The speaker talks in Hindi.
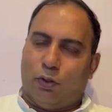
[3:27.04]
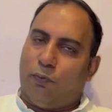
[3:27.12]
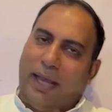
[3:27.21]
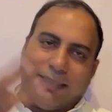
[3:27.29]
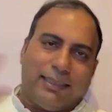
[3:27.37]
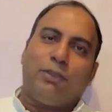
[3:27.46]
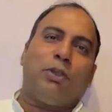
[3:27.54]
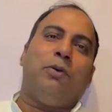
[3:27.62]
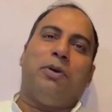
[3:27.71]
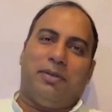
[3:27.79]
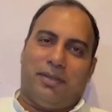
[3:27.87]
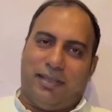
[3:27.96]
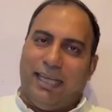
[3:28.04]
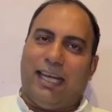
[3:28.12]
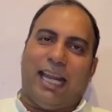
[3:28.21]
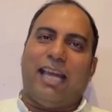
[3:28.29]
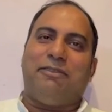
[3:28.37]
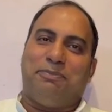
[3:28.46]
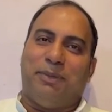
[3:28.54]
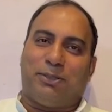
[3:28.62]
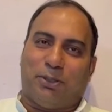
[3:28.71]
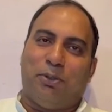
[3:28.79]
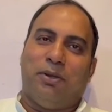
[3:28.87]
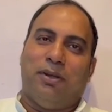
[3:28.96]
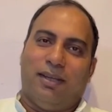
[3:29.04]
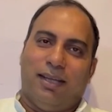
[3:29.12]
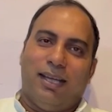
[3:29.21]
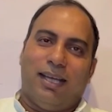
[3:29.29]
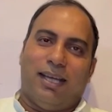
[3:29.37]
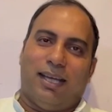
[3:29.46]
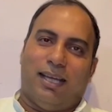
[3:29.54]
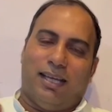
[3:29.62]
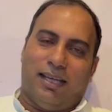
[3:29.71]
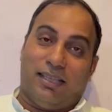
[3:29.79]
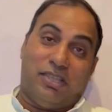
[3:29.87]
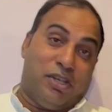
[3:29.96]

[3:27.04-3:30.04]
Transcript: तो वैसे तो रियल लाइफ में तो आ,